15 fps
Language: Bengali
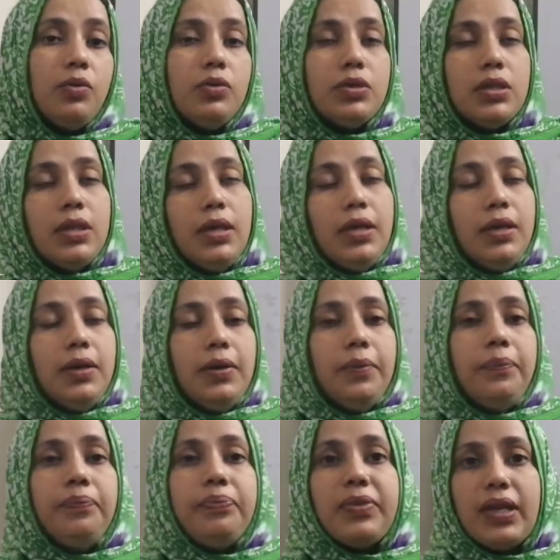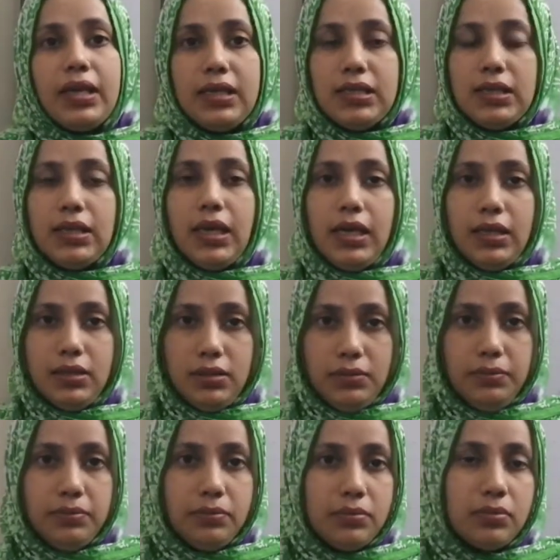মানুষ কৃষিকাজ
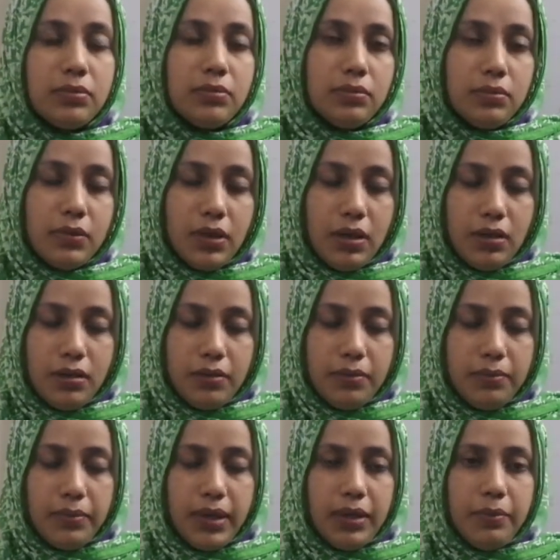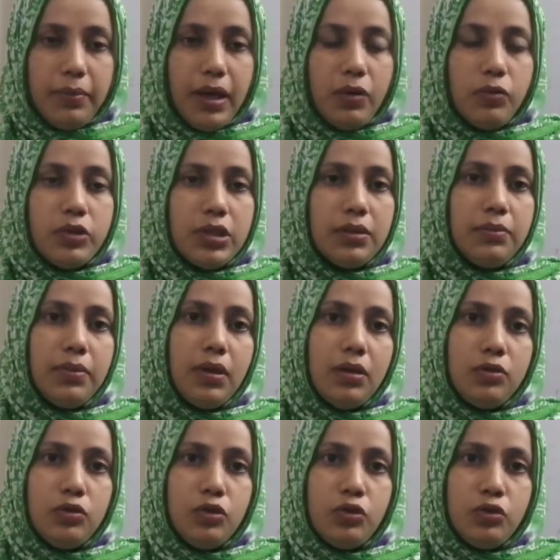মানে মানুষের
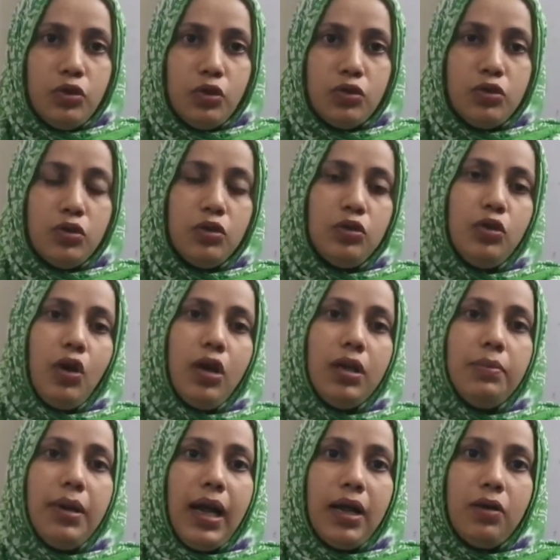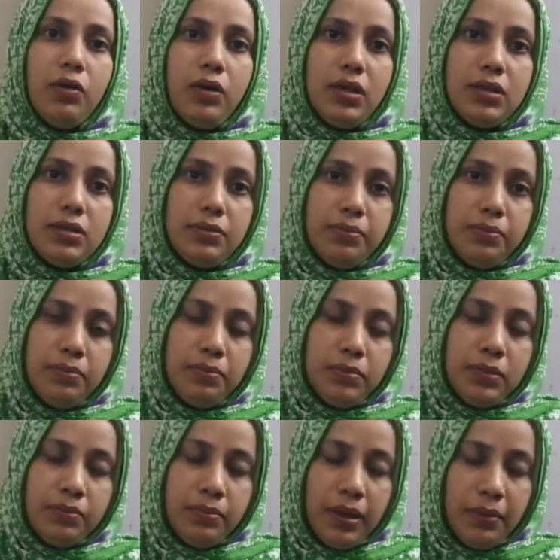ছোট ছোট দলে ভাগ হয়ে
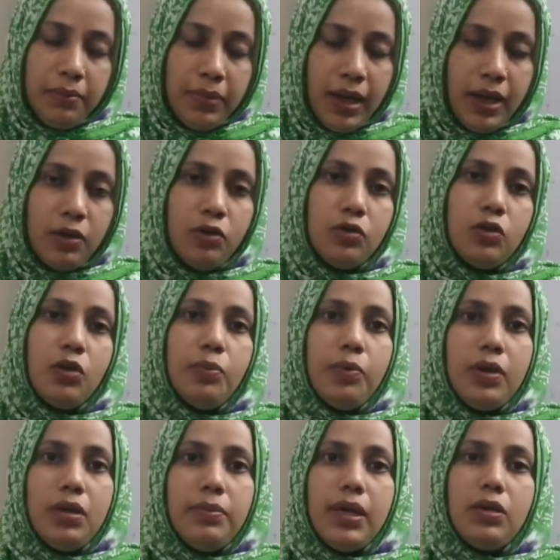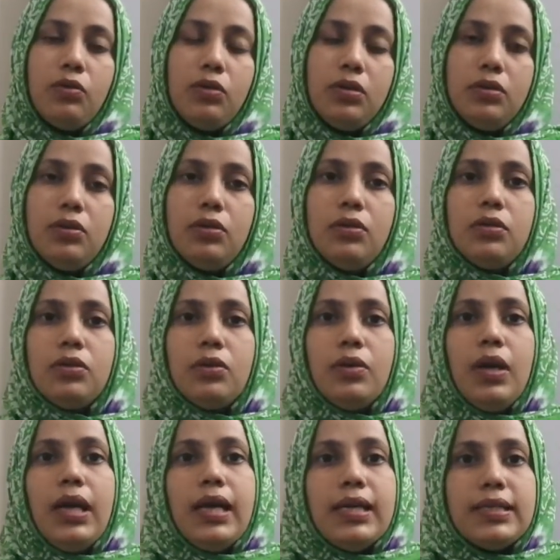ভাগ হতো পরিবার গঠিত হতো
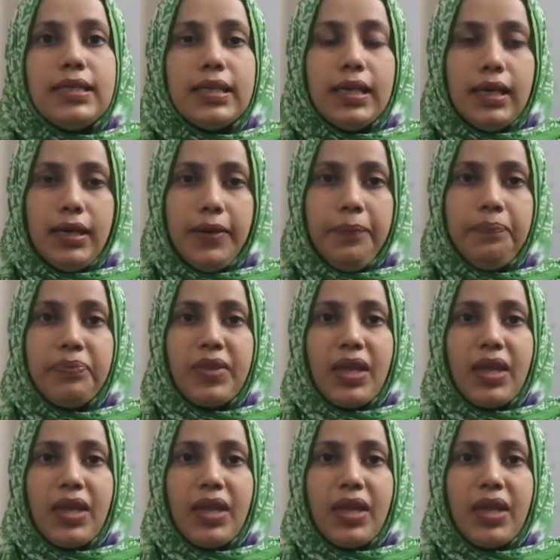সেখানে